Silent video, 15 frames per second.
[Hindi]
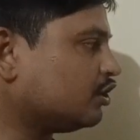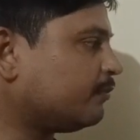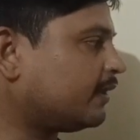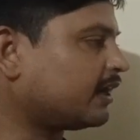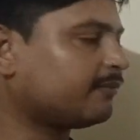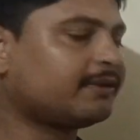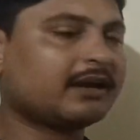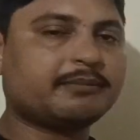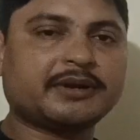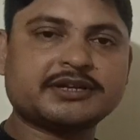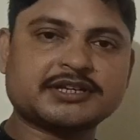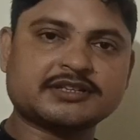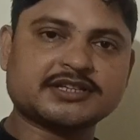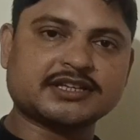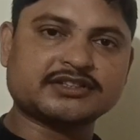जो हमारा
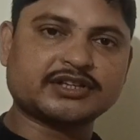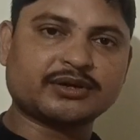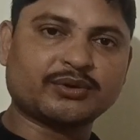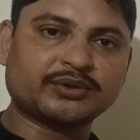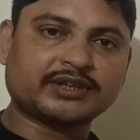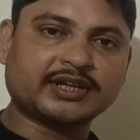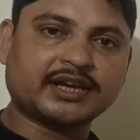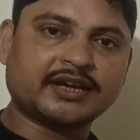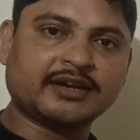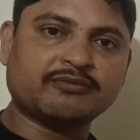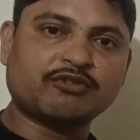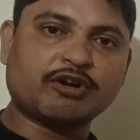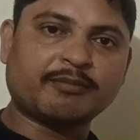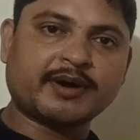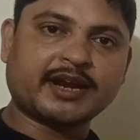वाइब्रेशन सेंसर होता
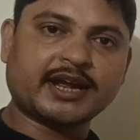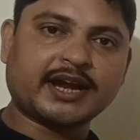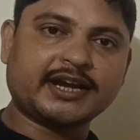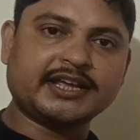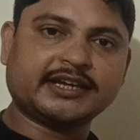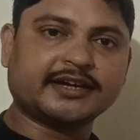है वो हमारा